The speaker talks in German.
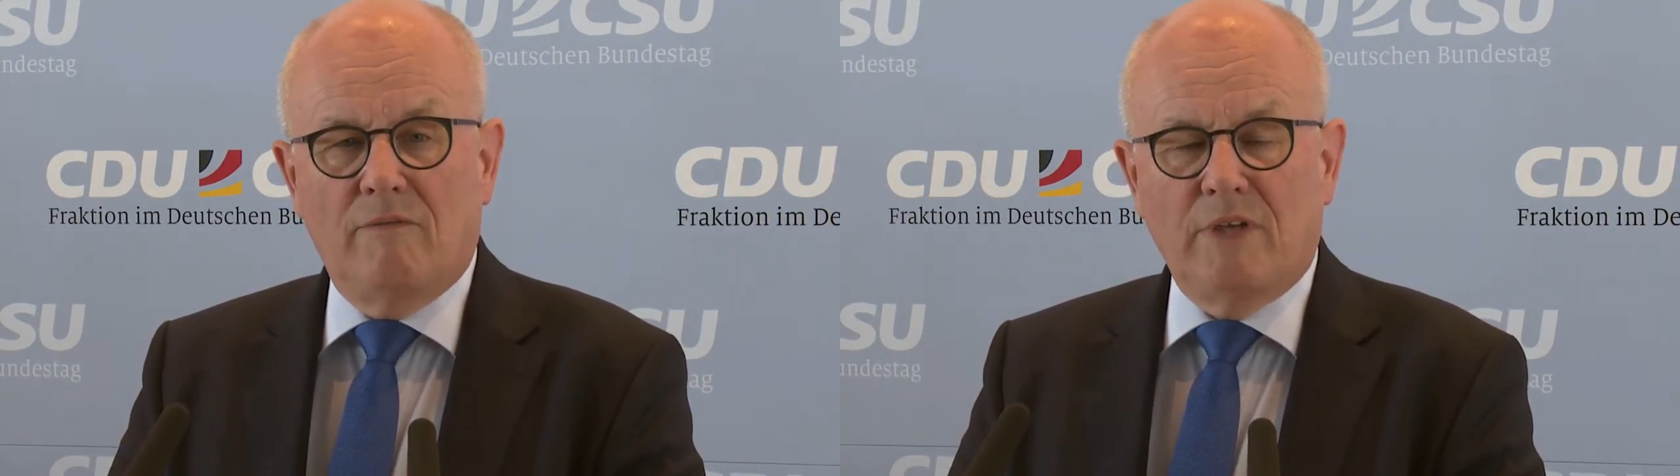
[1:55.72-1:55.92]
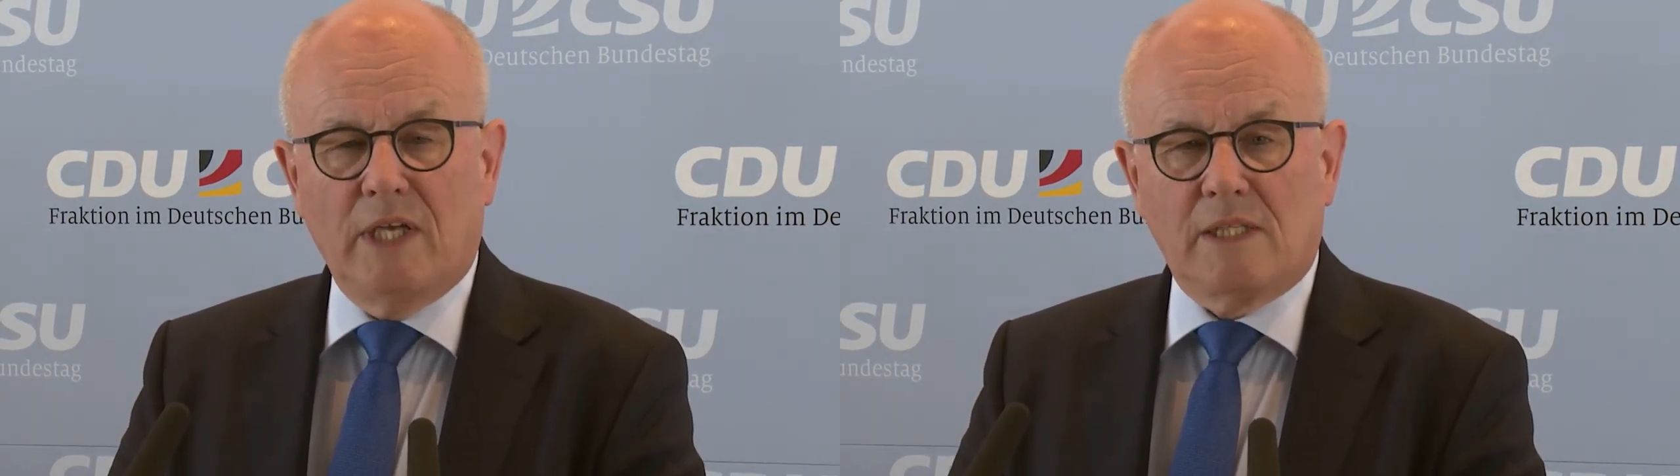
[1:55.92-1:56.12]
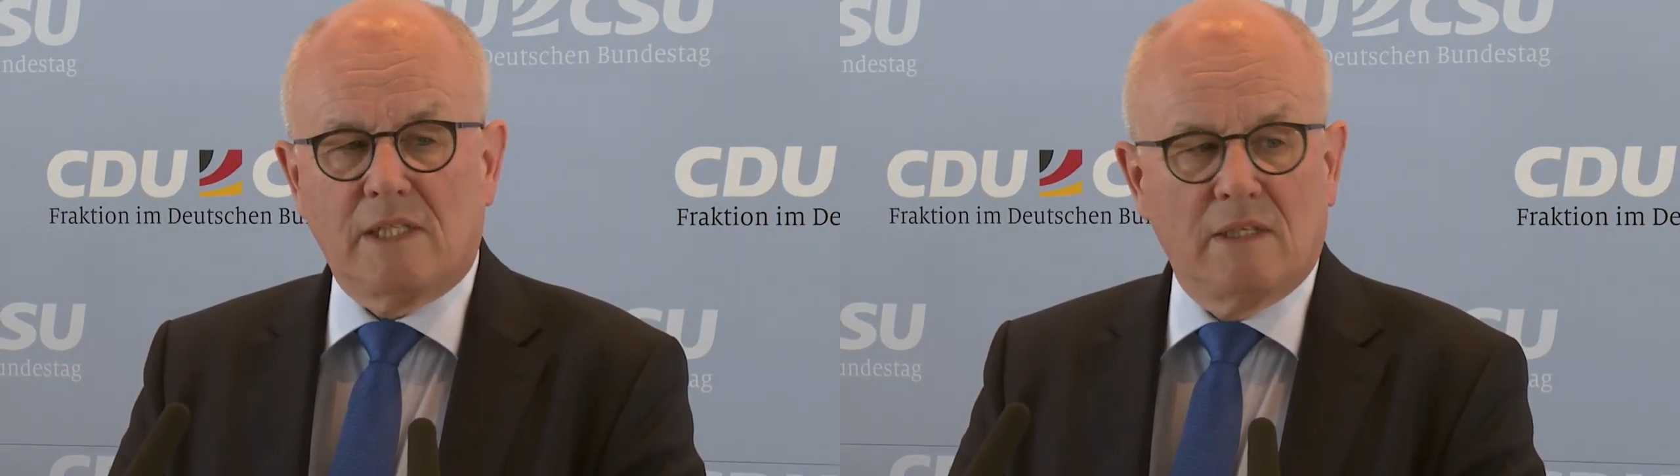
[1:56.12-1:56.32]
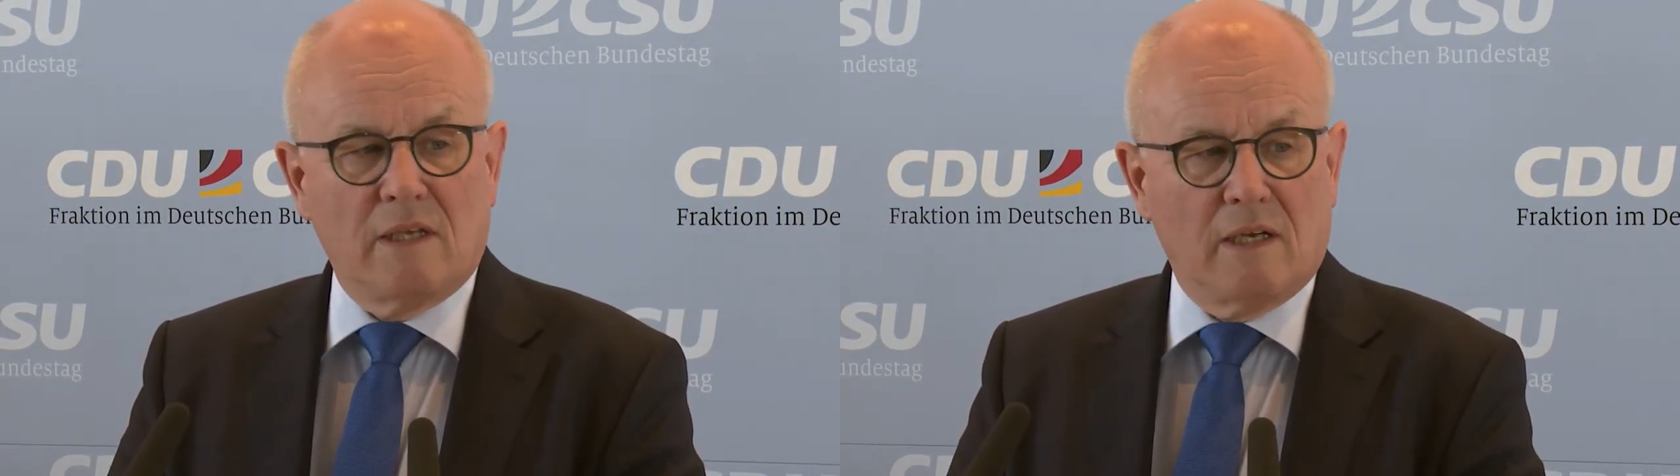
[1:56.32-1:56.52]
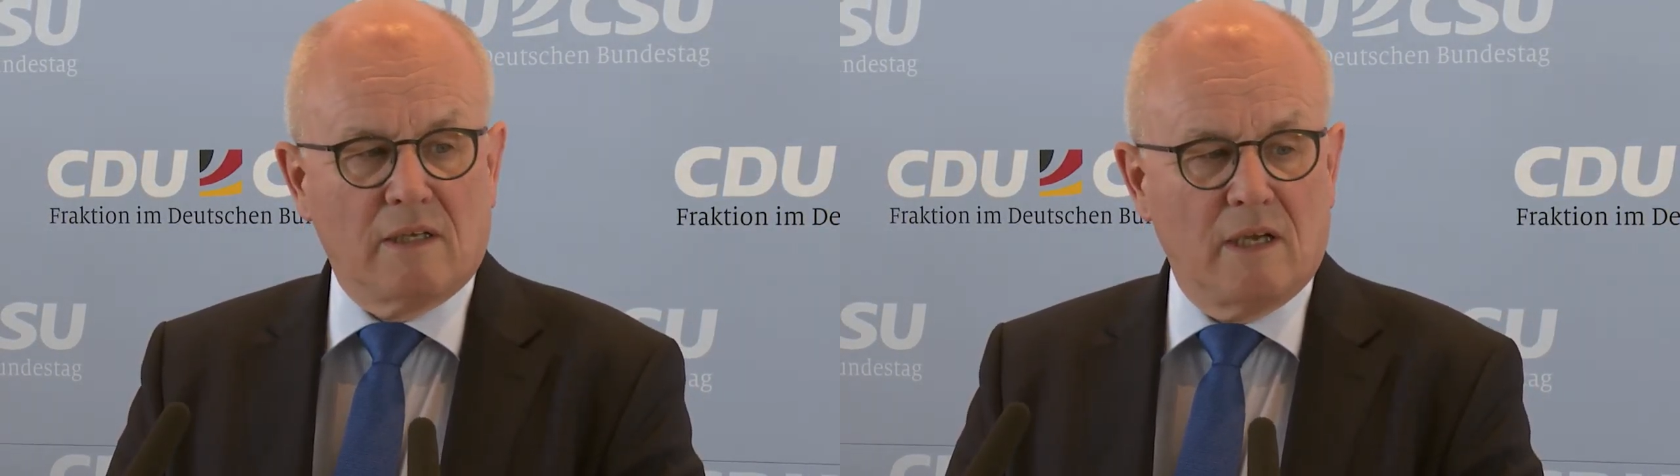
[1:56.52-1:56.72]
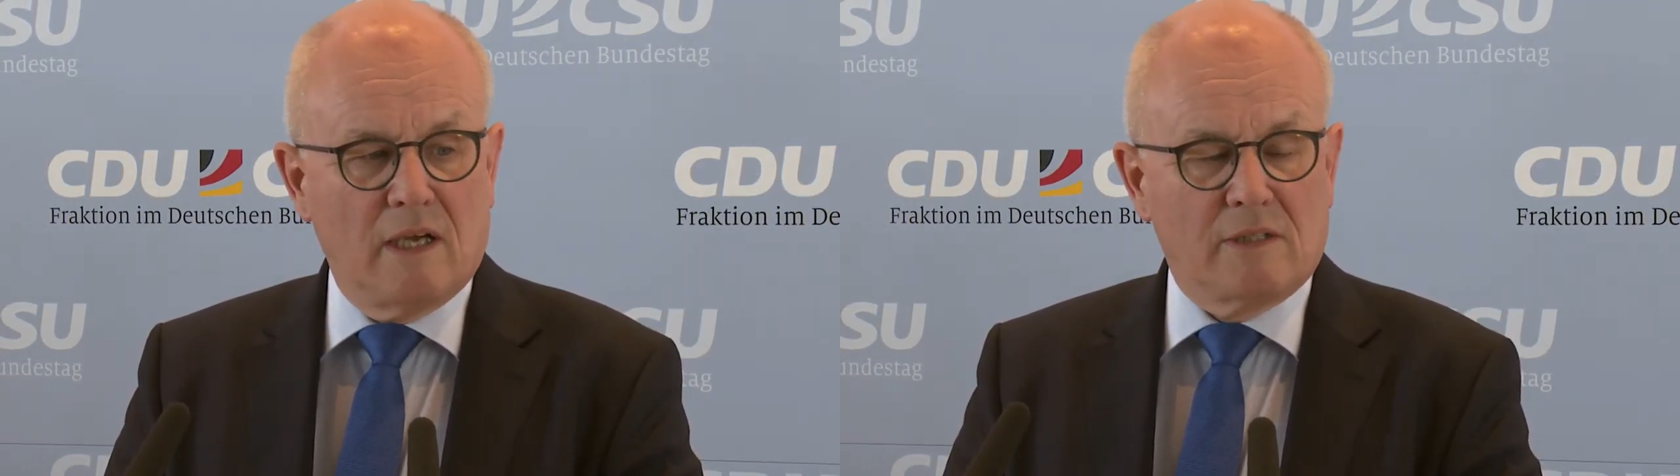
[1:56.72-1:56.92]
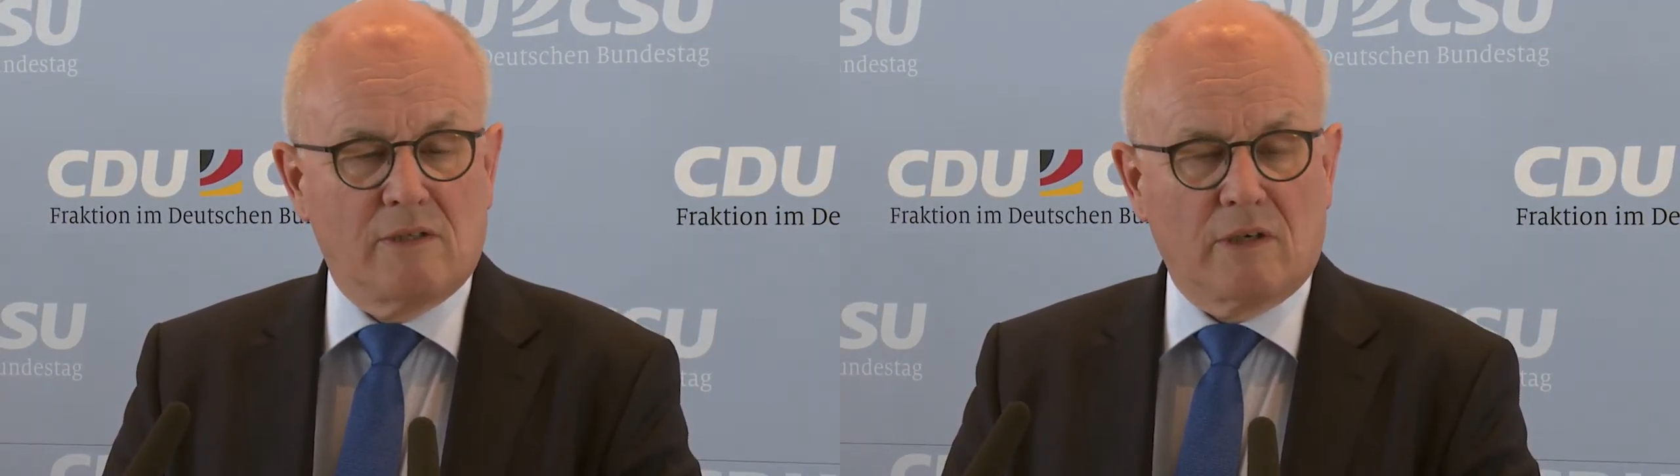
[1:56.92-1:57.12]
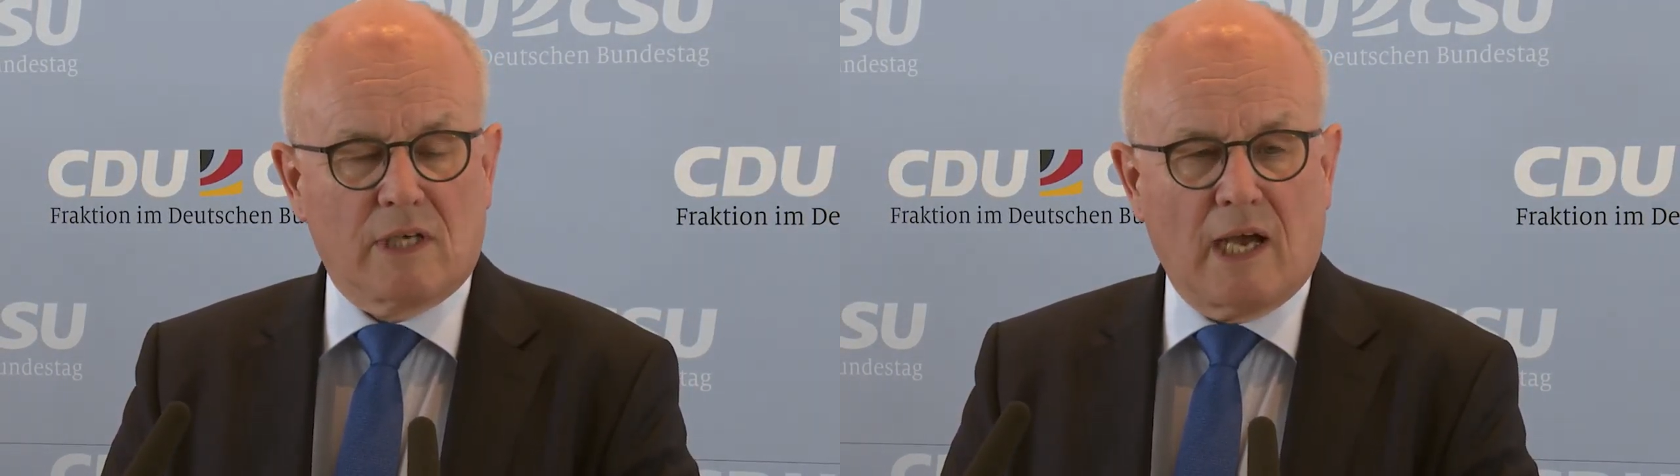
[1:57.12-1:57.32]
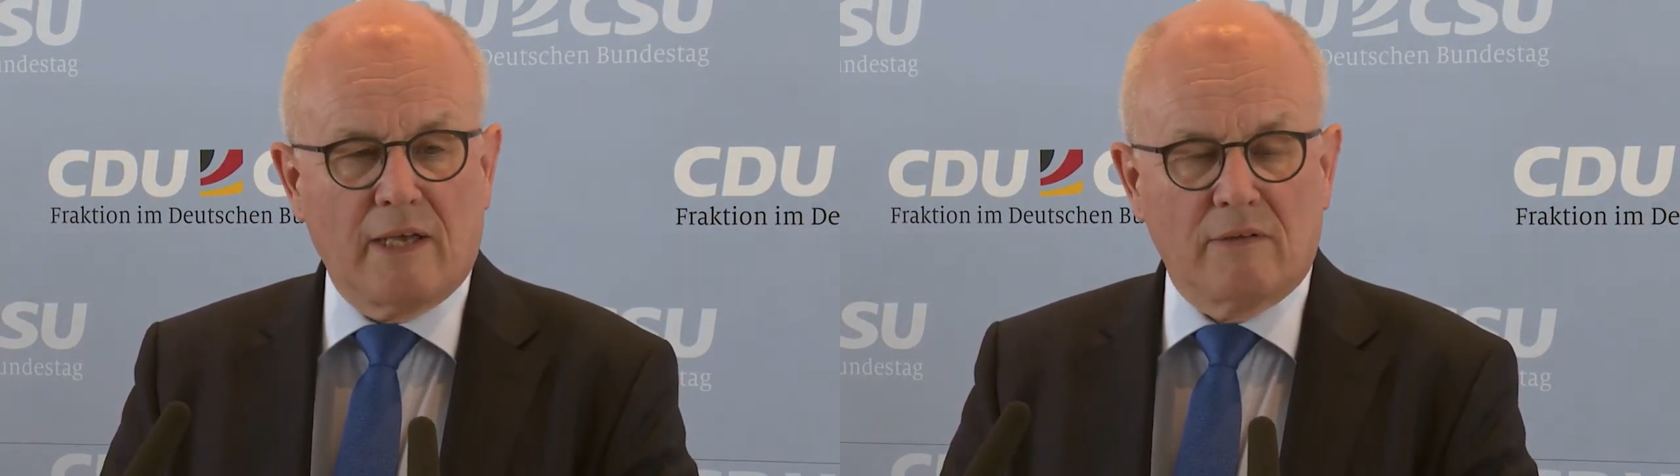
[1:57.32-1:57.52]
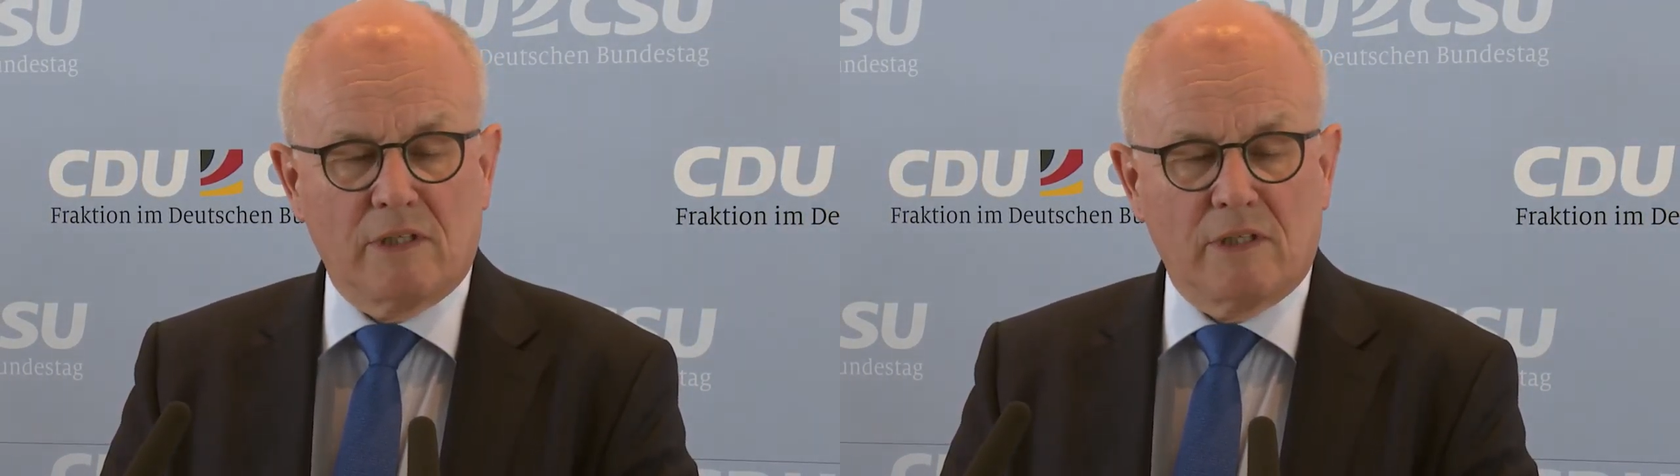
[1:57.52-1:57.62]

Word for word: wie jetzt in der äh, Türkei.